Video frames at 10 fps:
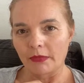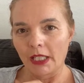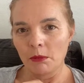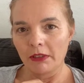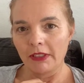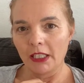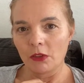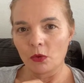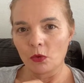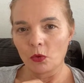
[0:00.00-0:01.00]
immer wieder
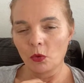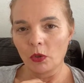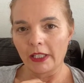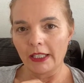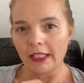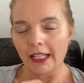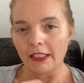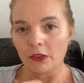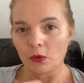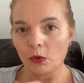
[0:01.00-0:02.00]
zu suchen,
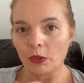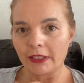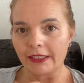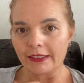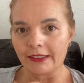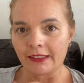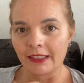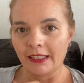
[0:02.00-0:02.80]
eine Sucht ist.